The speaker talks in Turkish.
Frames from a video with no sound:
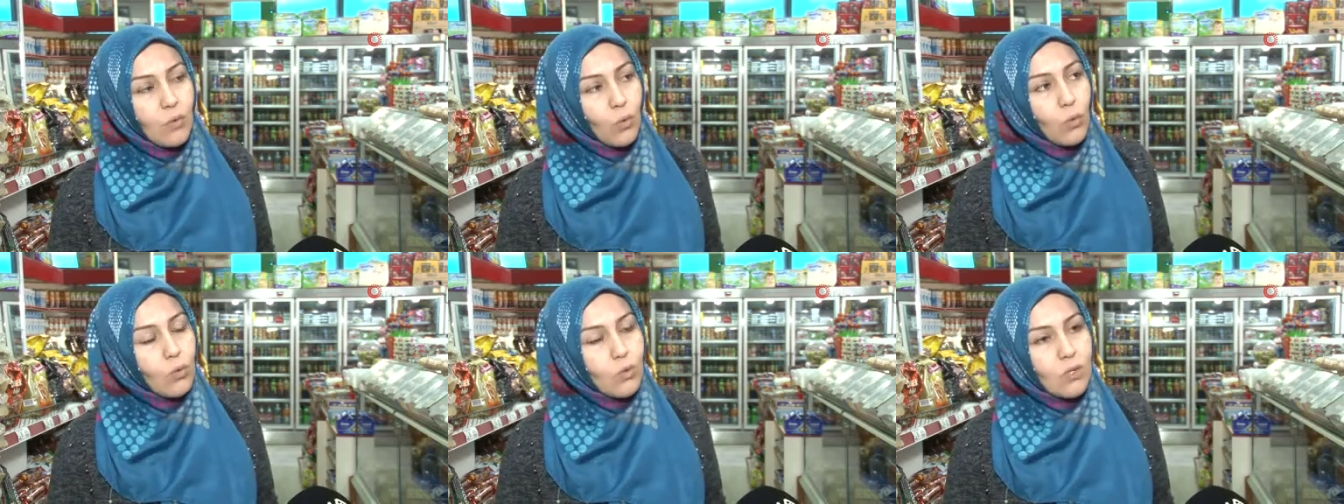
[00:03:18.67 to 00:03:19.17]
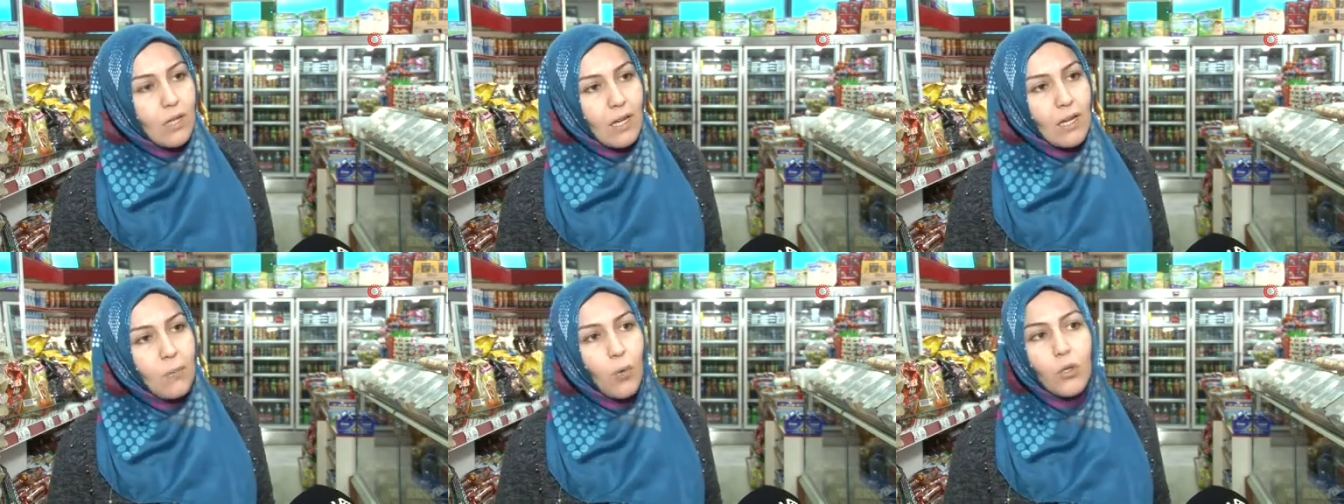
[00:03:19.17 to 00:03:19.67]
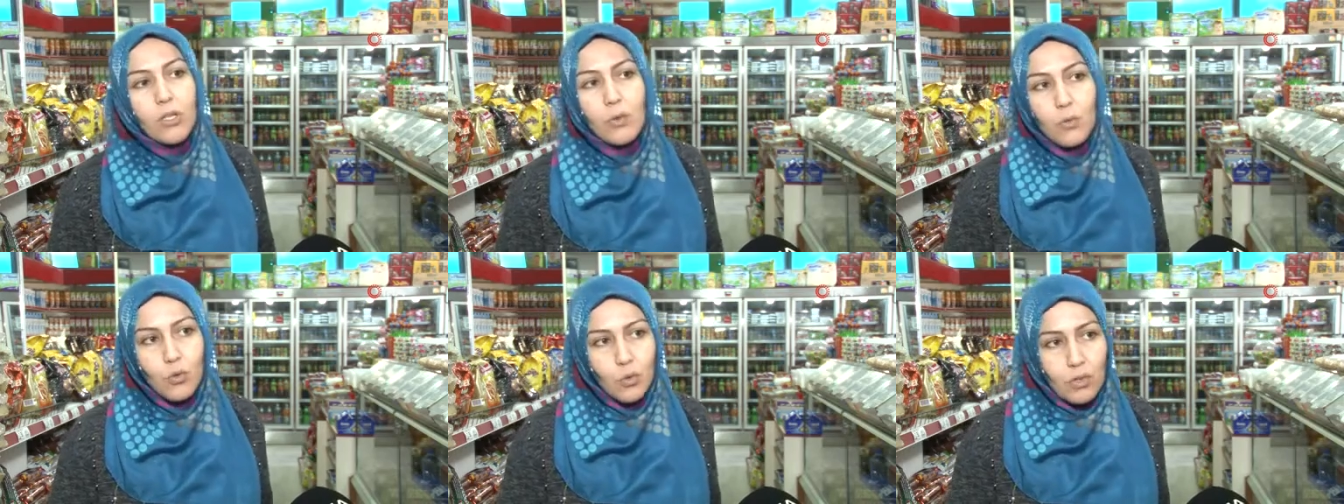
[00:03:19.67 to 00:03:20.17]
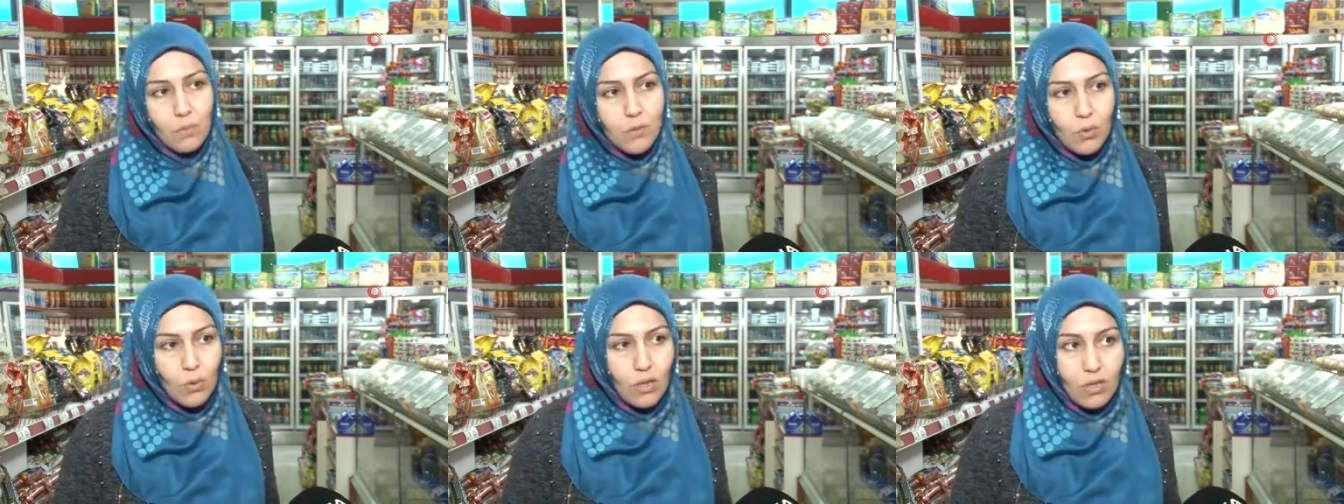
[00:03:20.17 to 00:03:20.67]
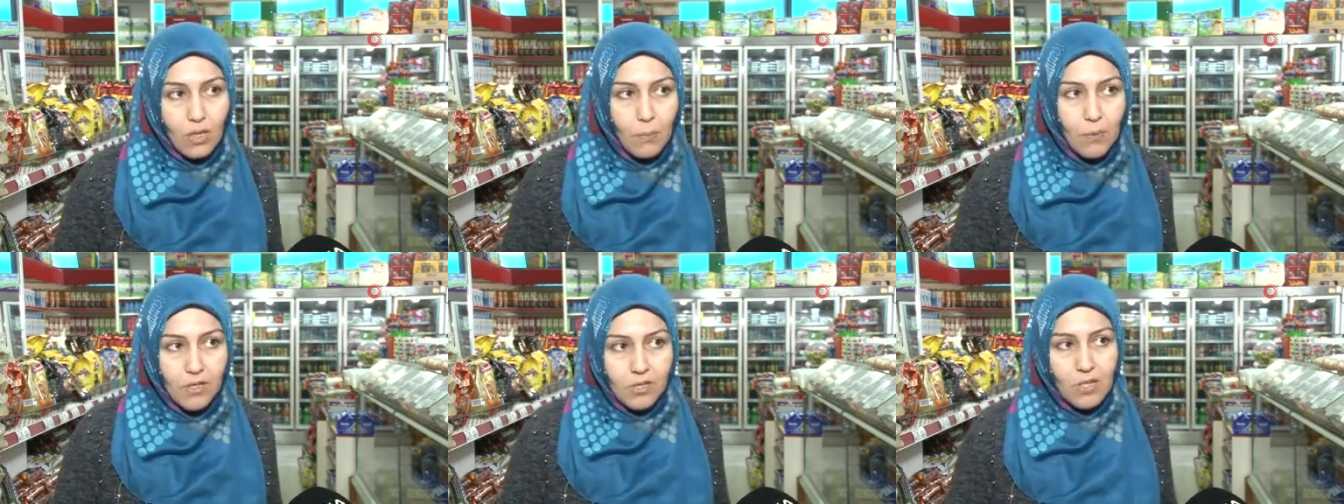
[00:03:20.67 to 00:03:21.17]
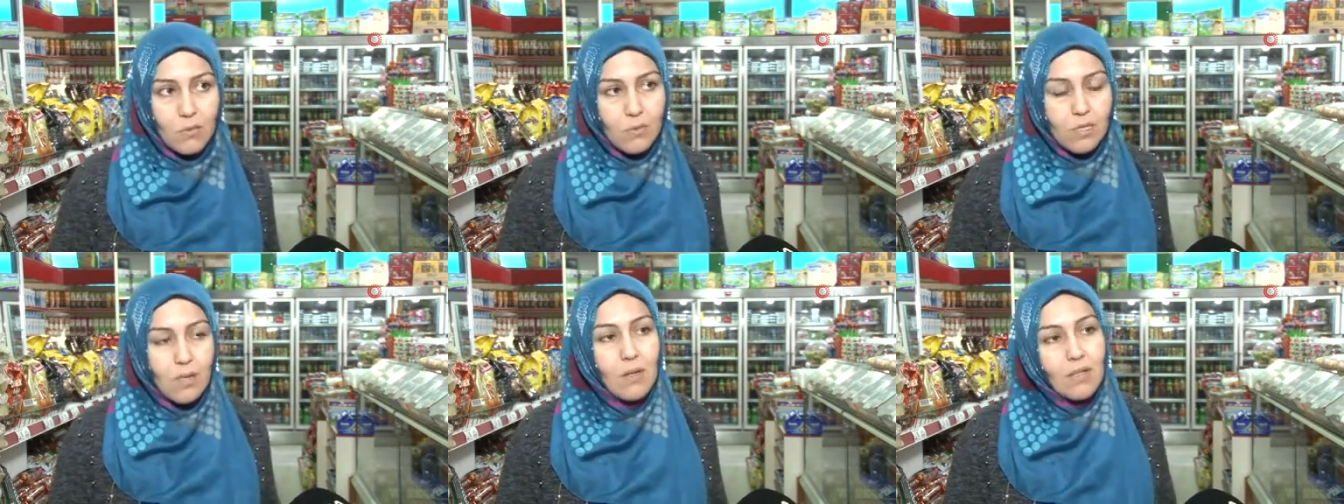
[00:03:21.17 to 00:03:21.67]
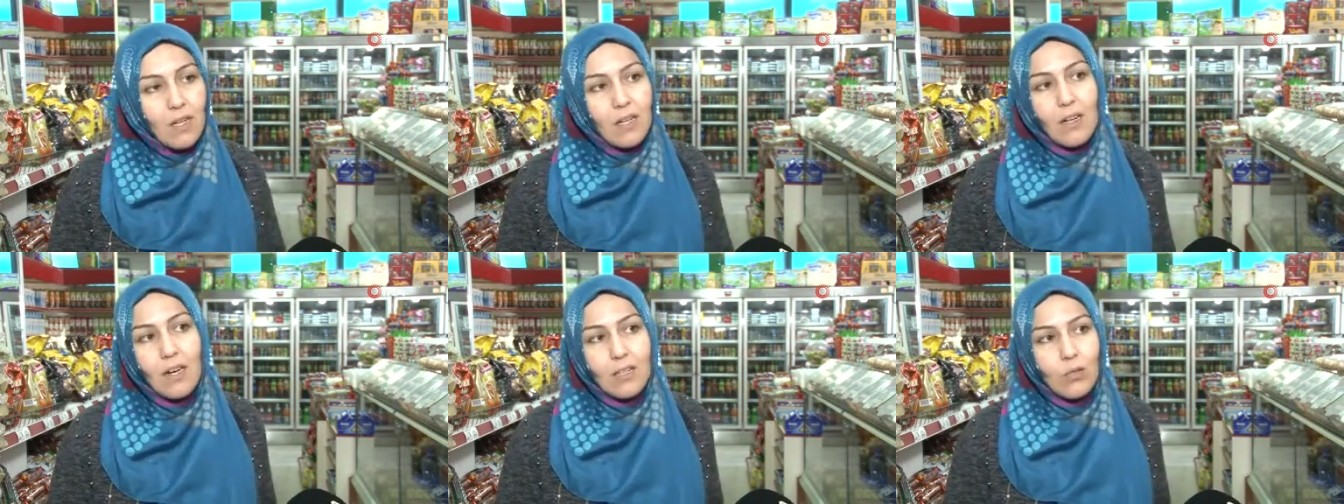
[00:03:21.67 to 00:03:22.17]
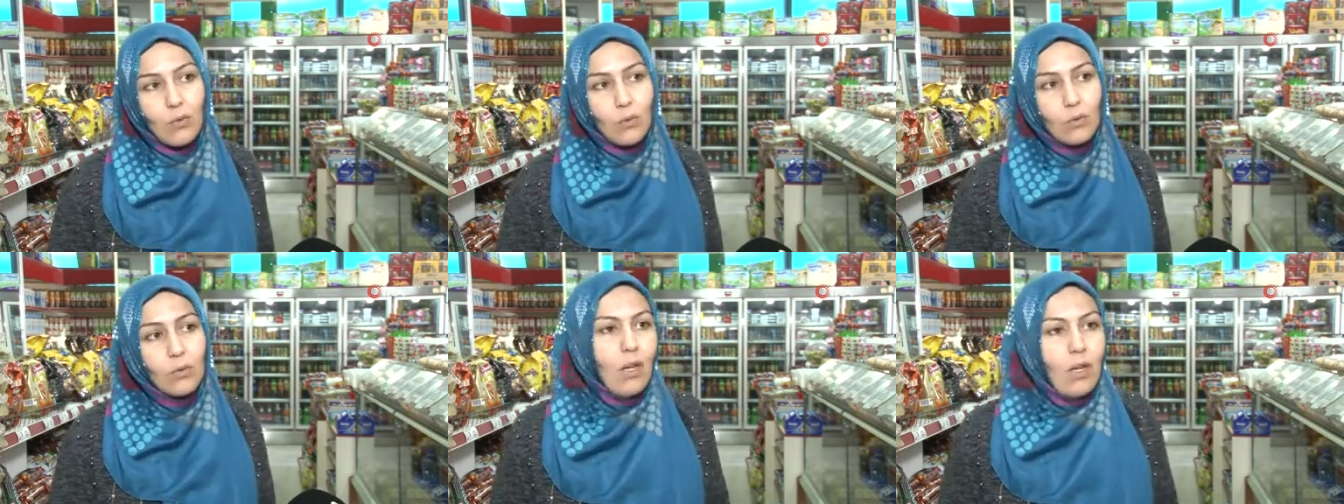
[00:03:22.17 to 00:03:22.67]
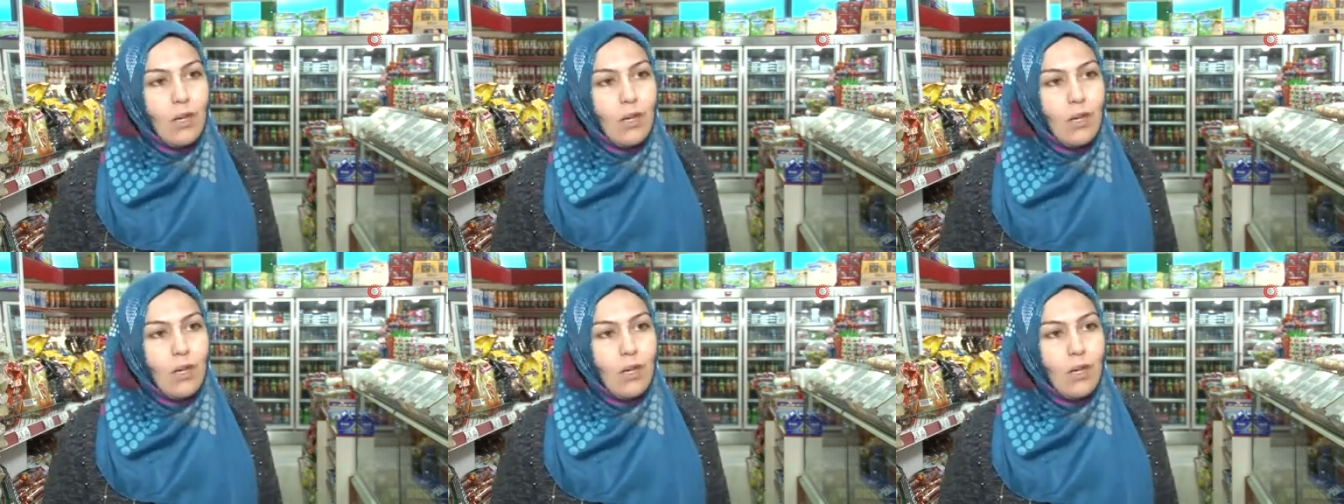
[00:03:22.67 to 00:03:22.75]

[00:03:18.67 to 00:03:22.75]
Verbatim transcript: 9'da gelip 12.30'da biz dükkanı kapatacağımız zaman tekrar gidiyordu.